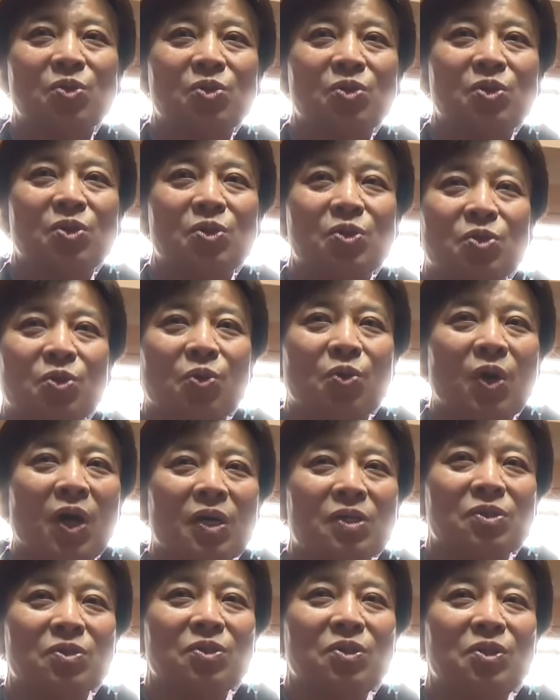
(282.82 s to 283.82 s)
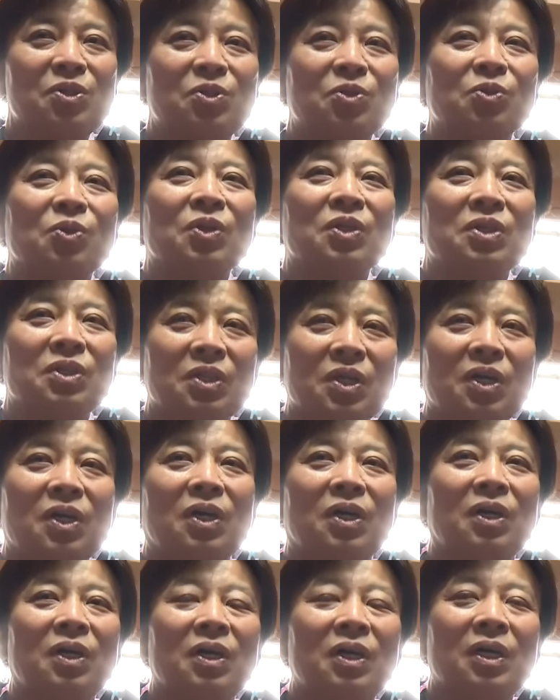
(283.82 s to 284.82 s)
そういうそのアスリート的
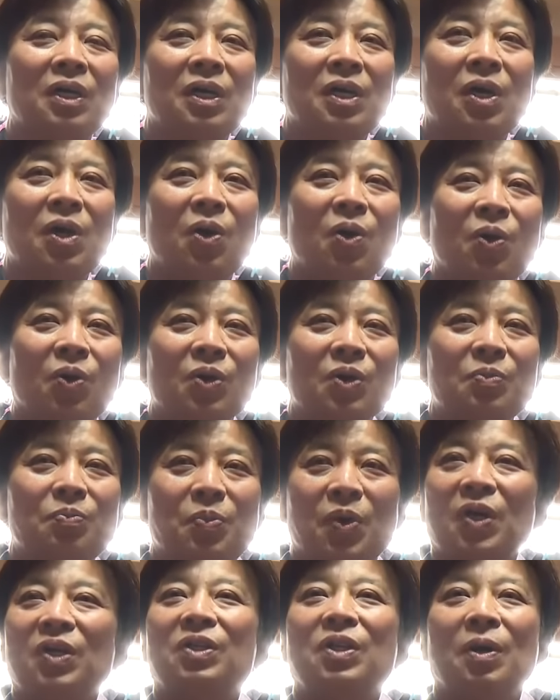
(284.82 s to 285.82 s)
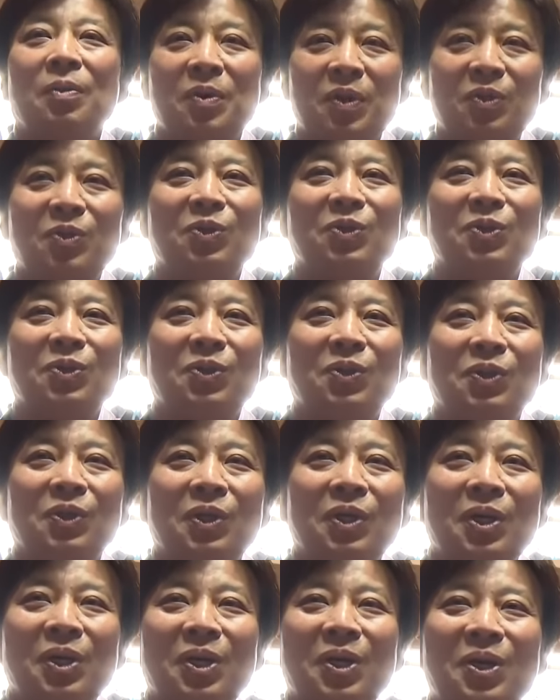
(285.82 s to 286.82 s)
ないっぱい食べる
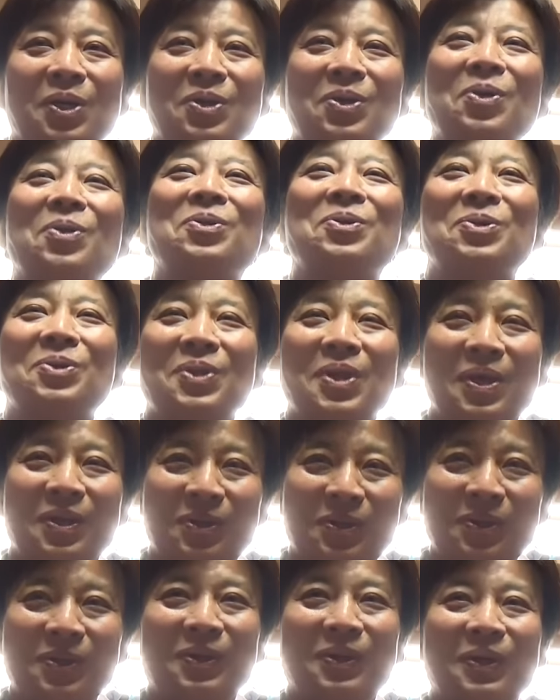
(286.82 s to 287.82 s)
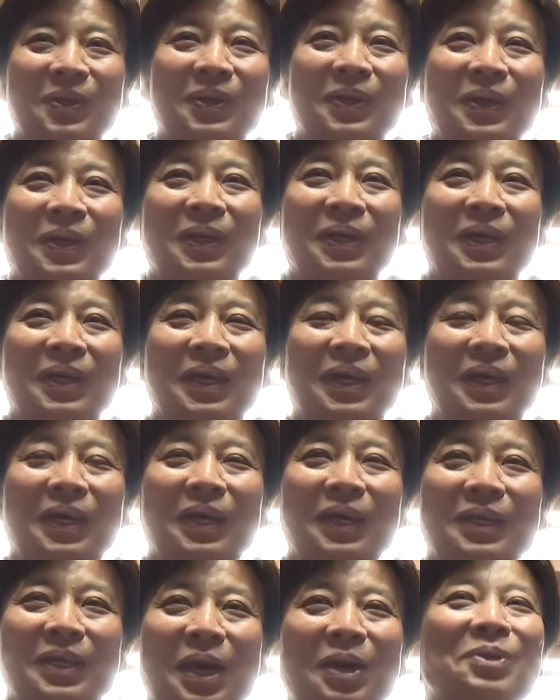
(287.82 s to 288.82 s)
よく寝る、
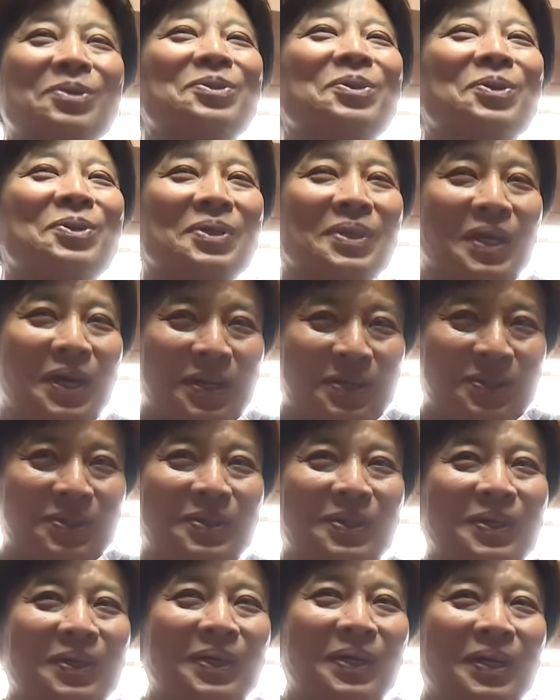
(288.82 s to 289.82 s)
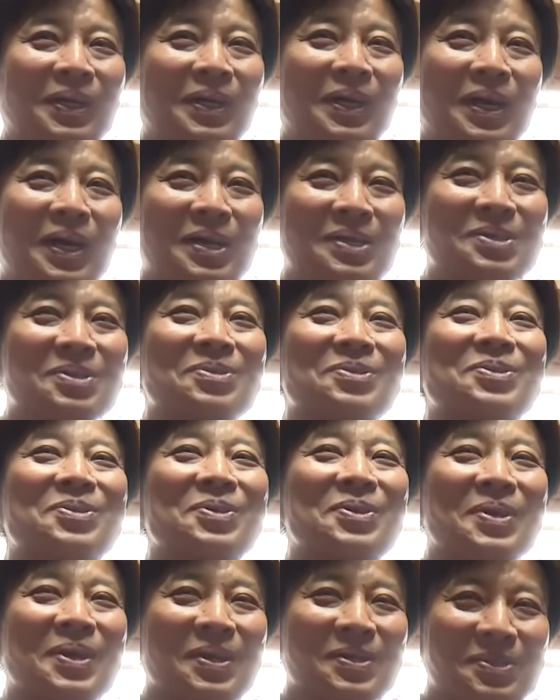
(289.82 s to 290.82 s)
えー、やる時やる遊ぶ
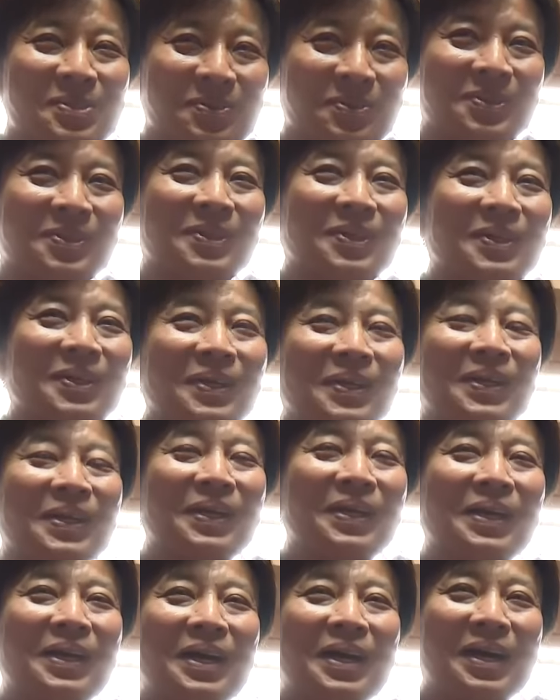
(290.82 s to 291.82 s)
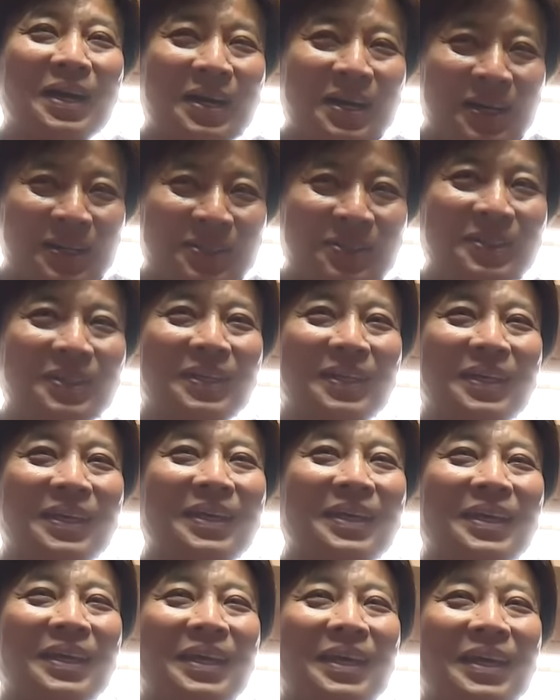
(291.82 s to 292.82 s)
時遊ぶ明るい
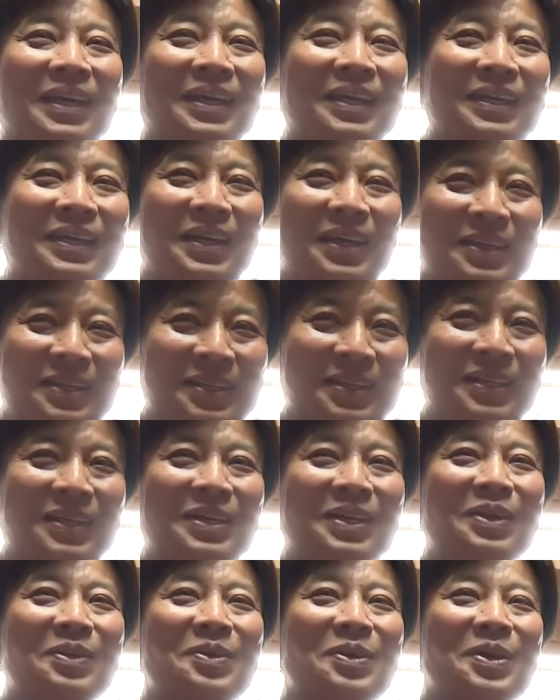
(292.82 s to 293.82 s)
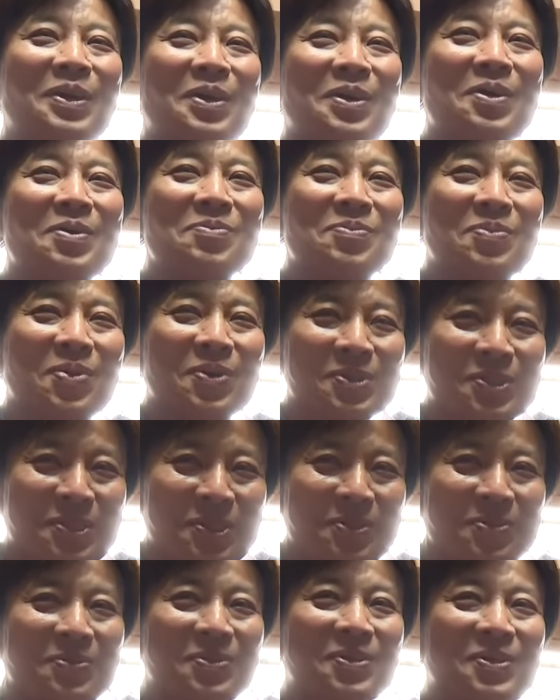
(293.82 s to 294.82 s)
元気
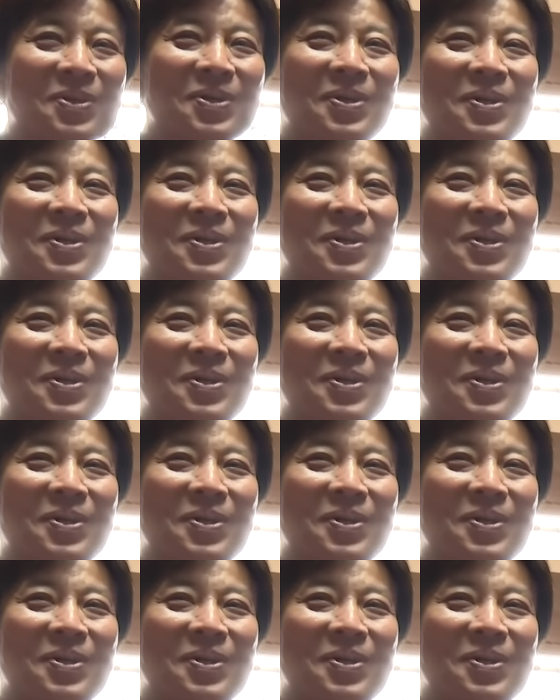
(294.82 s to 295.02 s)
ポジティブっ